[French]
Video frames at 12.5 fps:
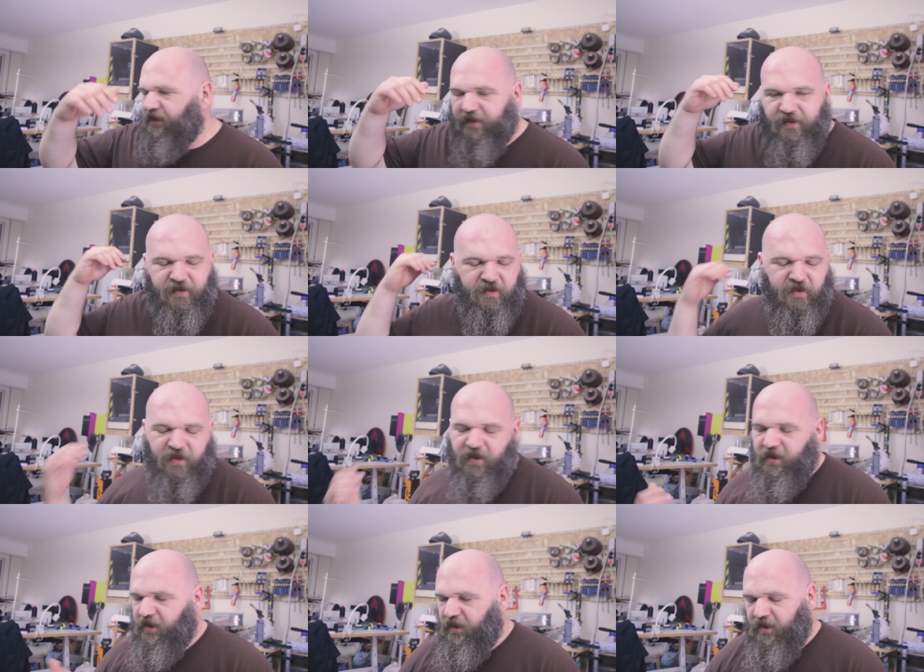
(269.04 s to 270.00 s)

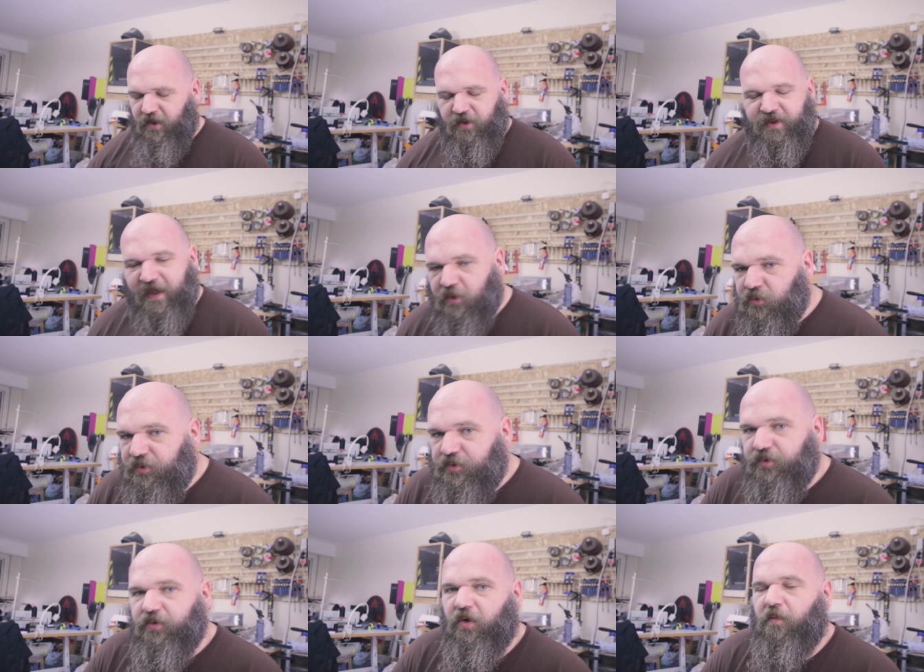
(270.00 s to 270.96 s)
de la
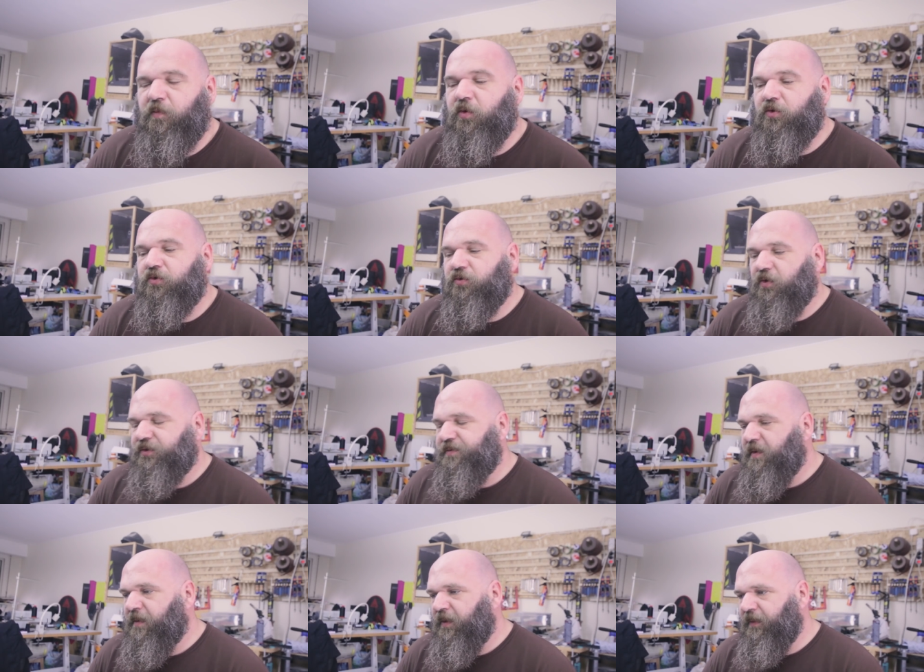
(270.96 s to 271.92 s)
couture beaucoup en
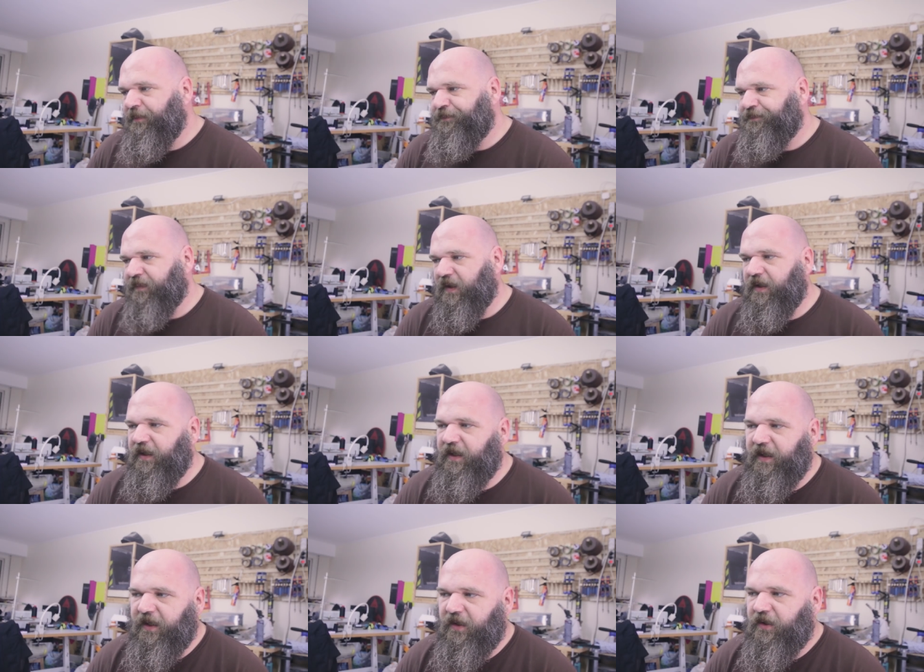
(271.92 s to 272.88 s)
ce moment
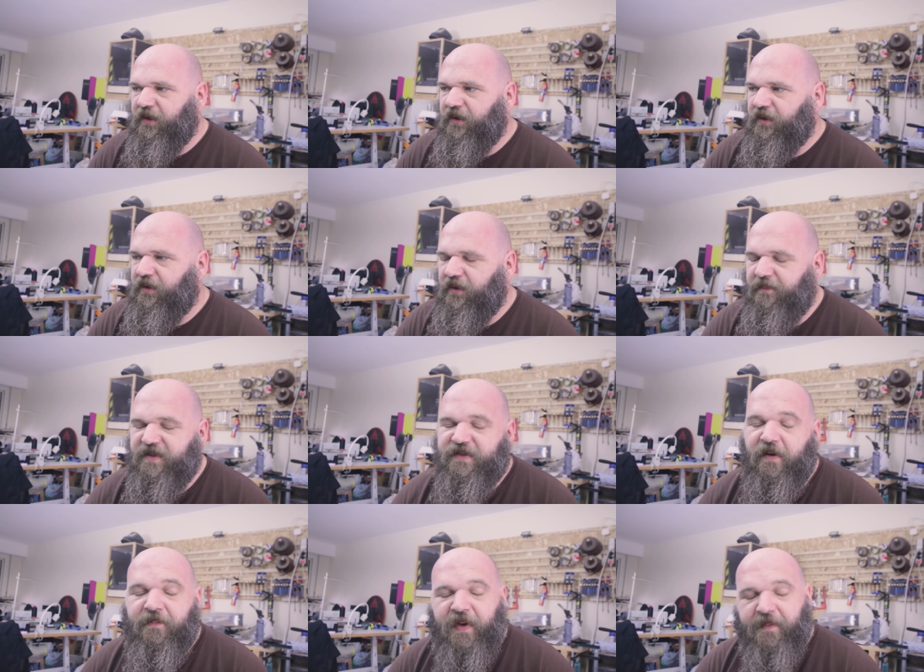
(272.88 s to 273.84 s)
et ben,
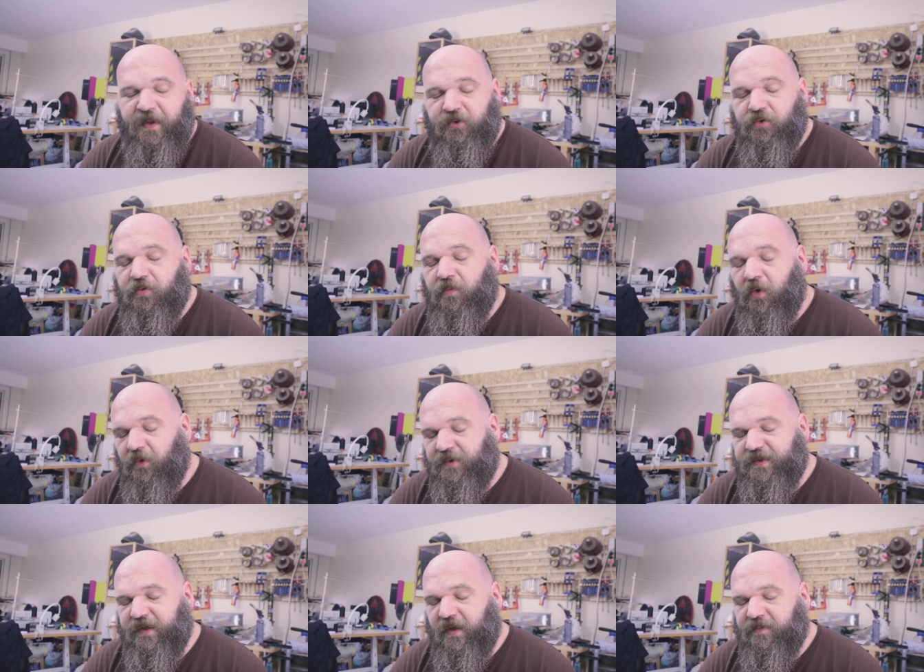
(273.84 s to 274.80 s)
ça va me permettre de me
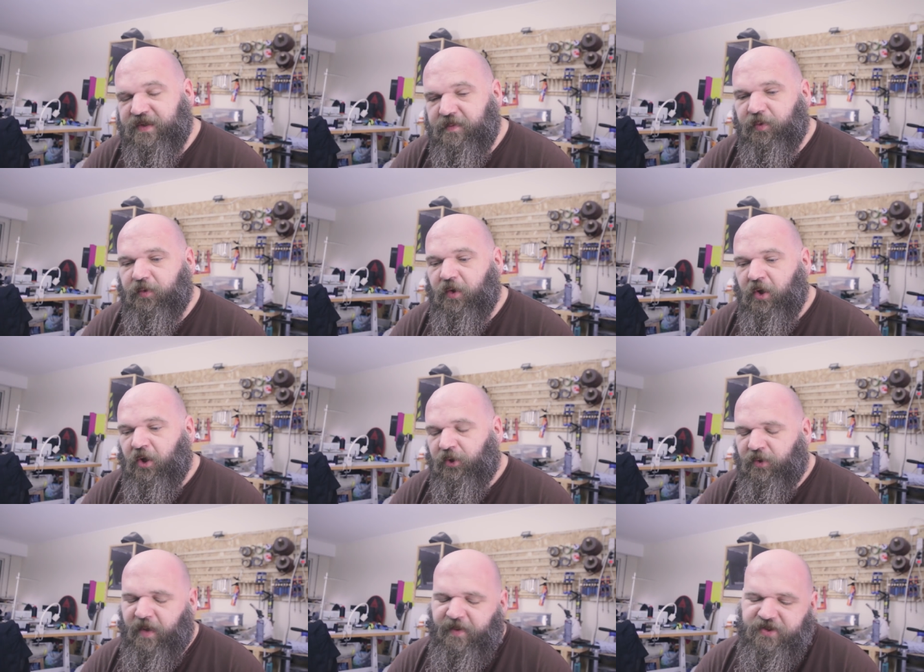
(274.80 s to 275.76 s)
relancer un petit peu
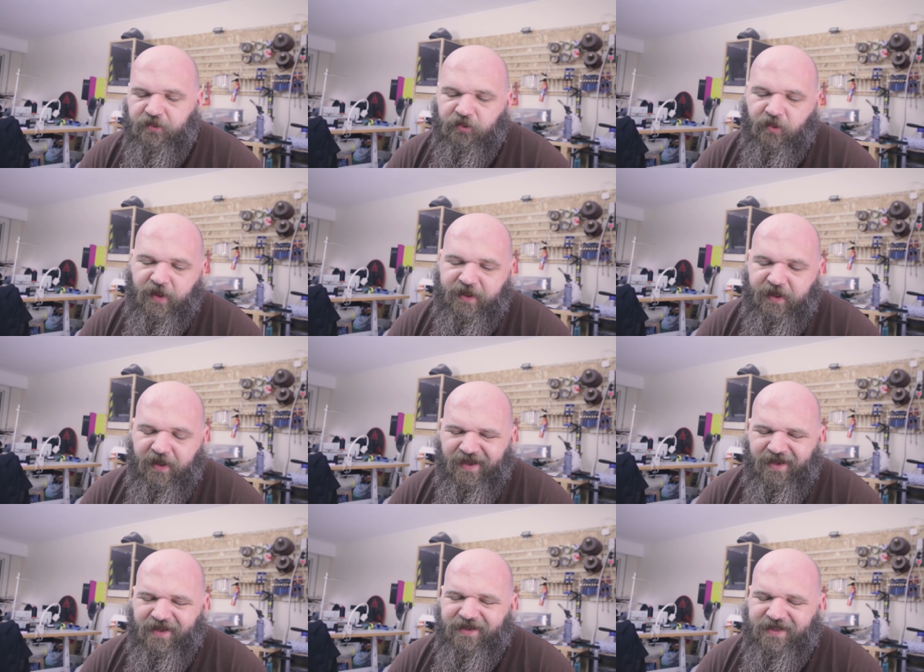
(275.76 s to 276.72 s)
dans l'impression 3D
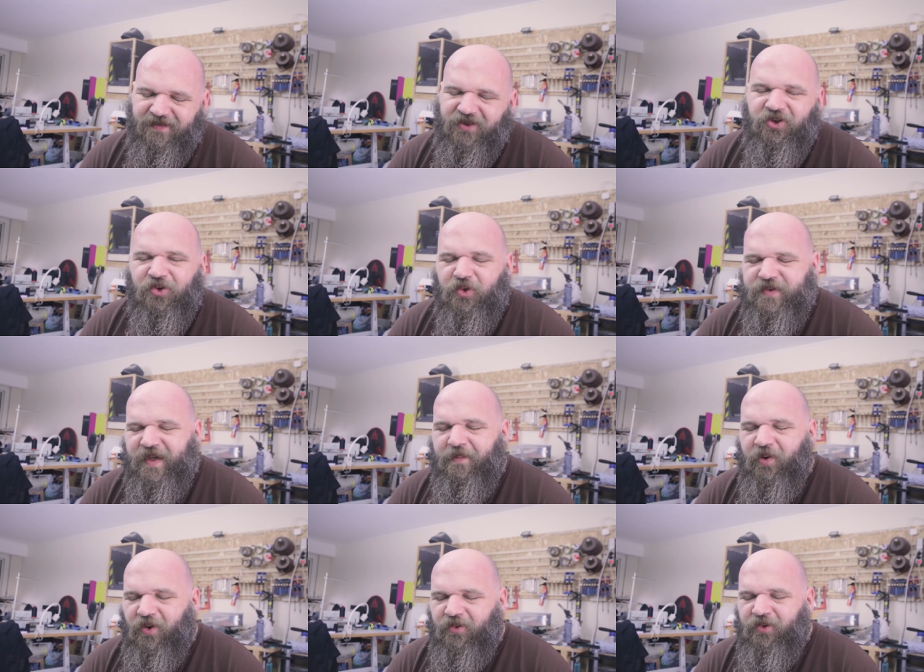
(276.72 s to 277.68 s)
qui avait tendance à
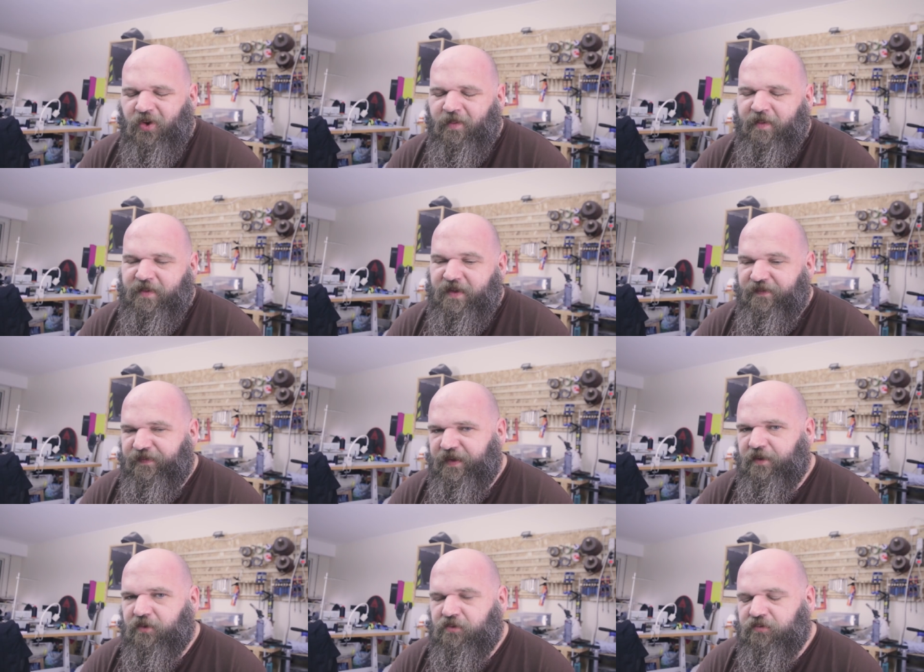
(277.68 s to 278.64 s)
prendre quand même des
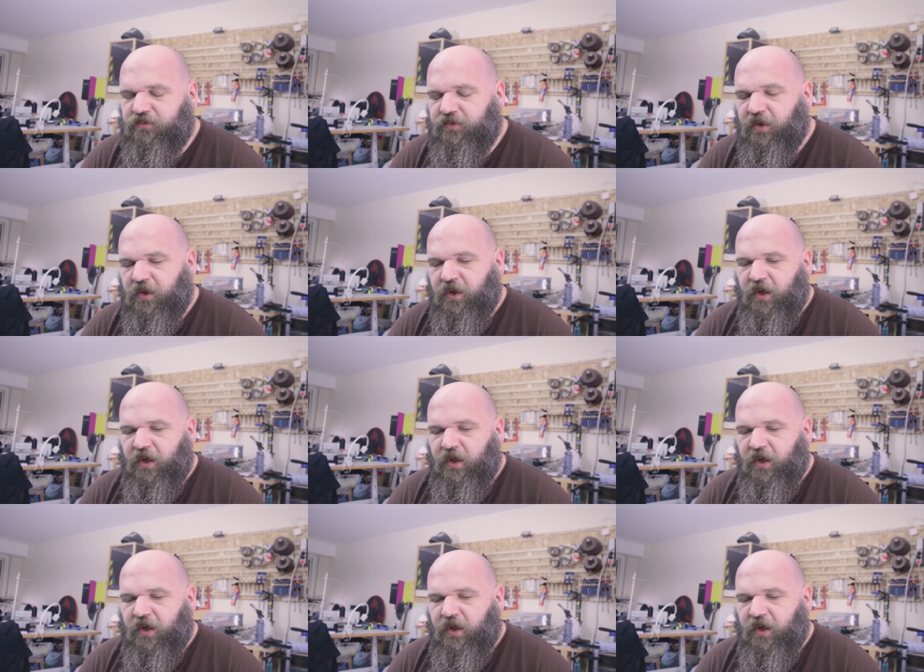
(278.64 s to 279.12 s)
vilains coups